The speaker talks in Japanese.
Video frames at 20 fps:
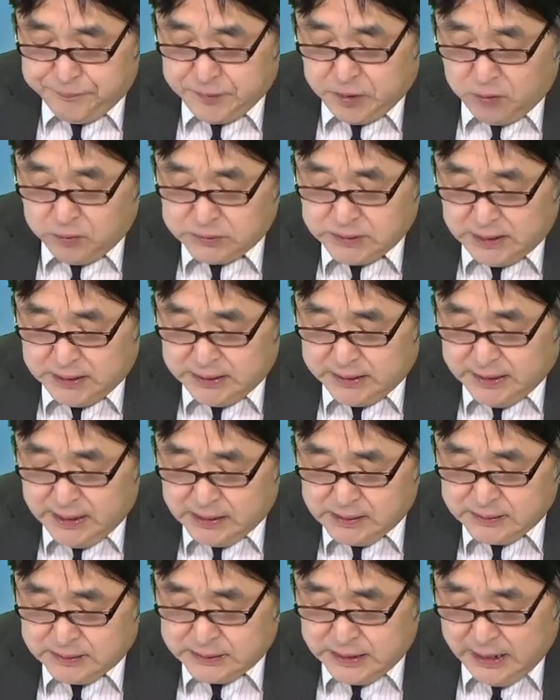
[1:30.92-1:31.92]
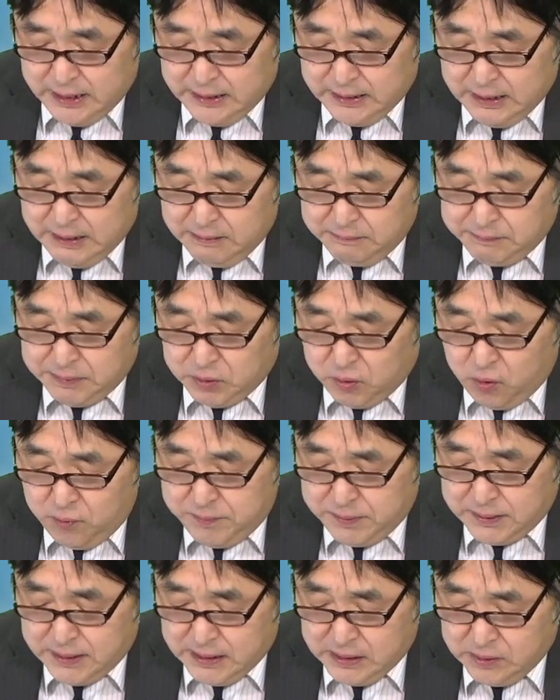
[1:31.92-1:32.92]
業績拡大が見込
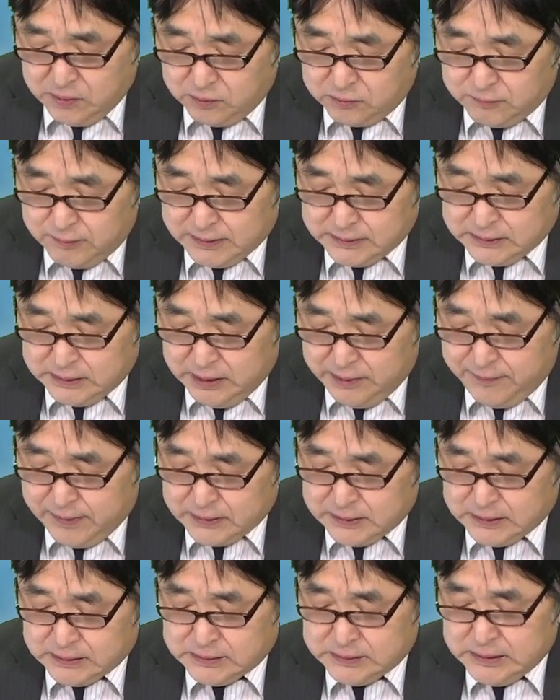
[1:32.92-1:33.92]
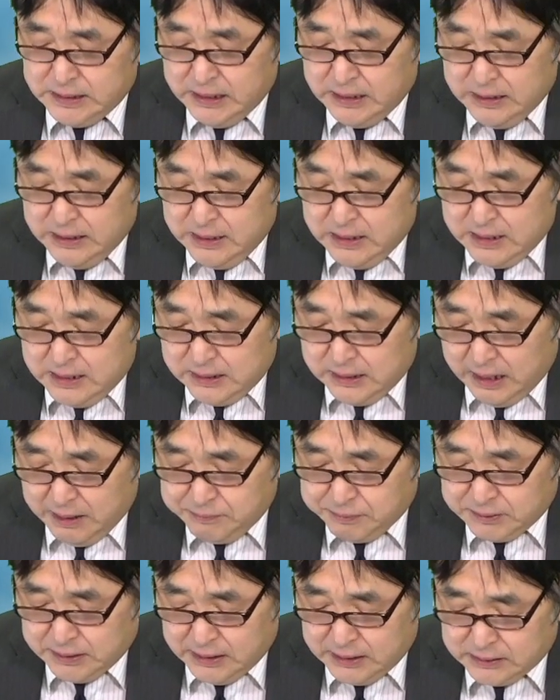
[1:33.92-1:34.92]
めないようではですね、
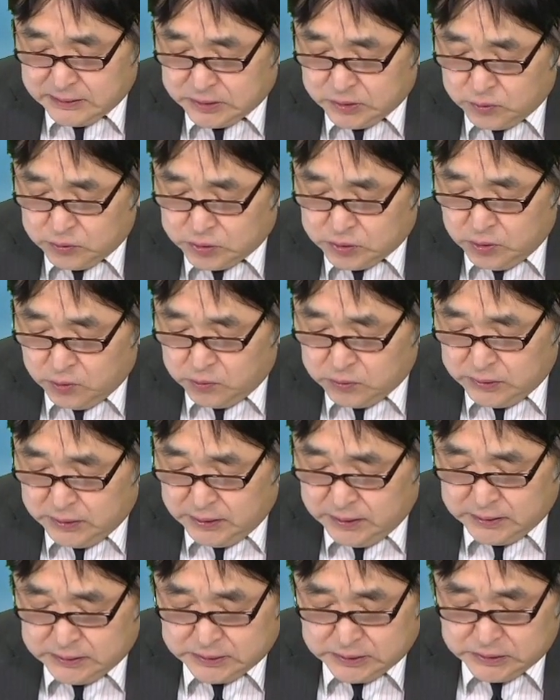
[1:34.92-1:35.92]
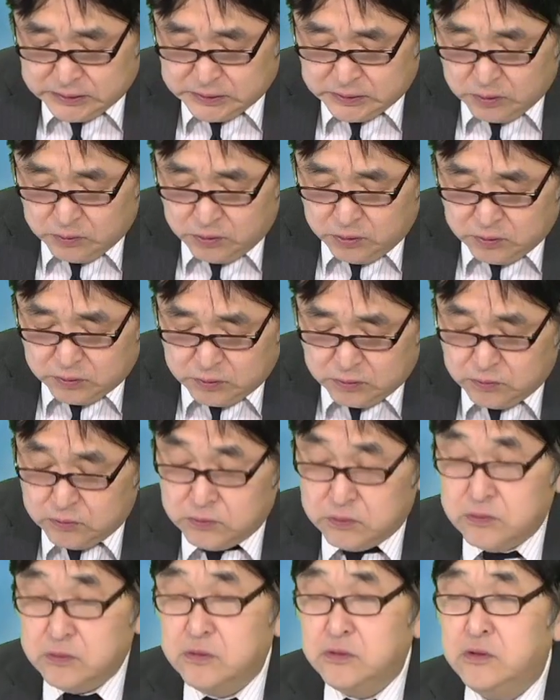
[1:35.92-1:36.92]
株価上昇に持続
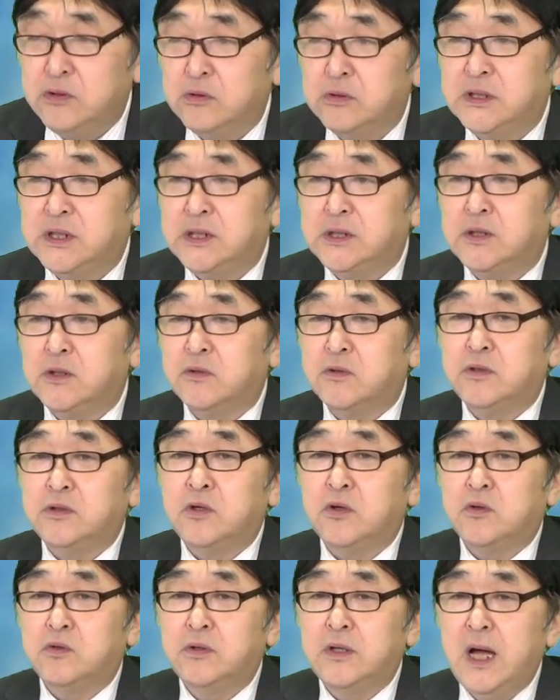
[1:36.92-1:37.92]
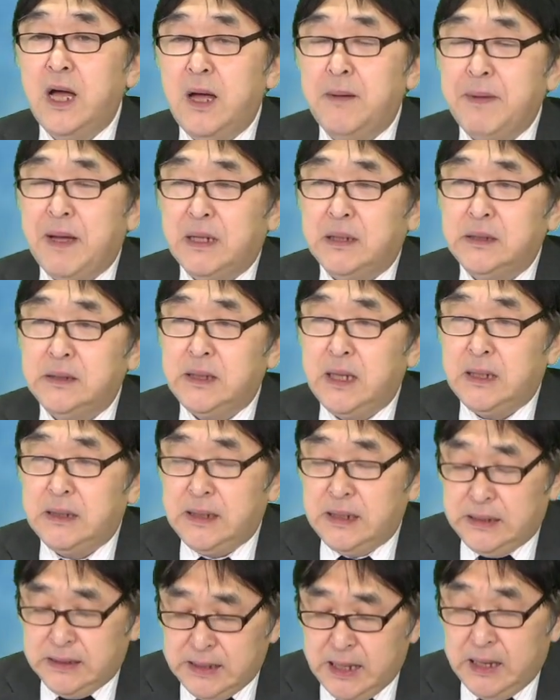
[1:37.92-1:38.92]
力、持続力がまあ期待
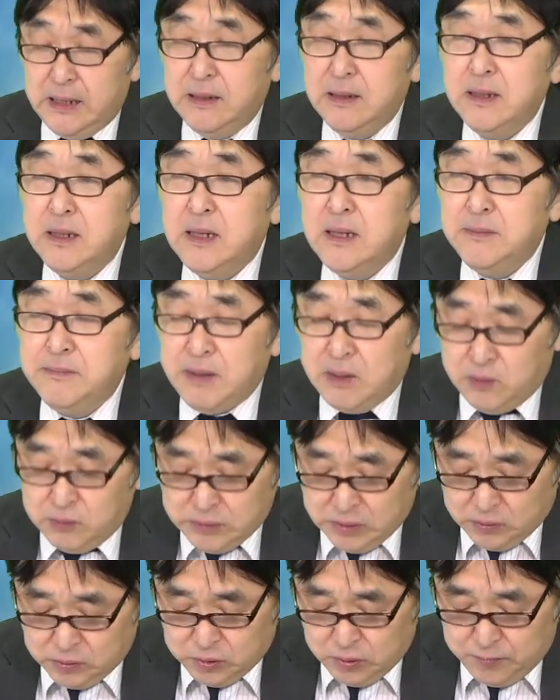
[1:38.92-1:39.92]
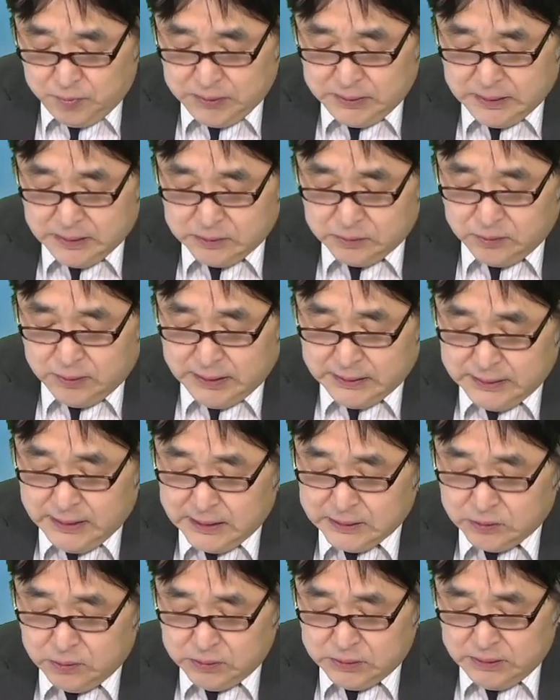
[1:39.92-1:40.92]
できない、まあ、こんなことも言えるのか
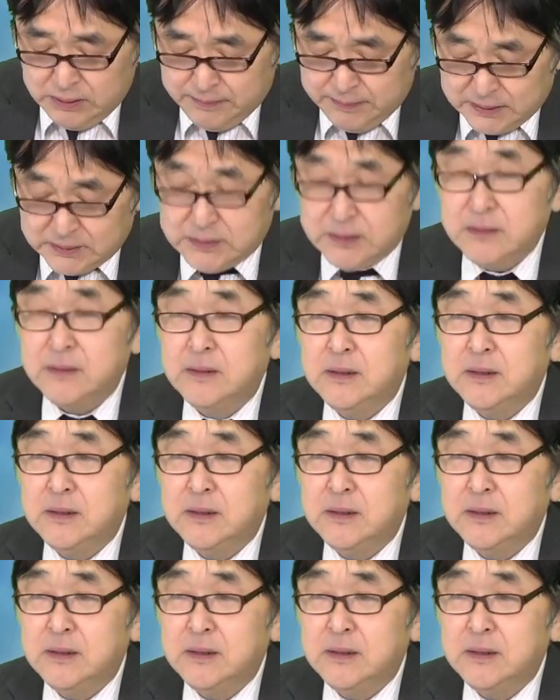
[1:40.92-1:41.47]
なと言えます。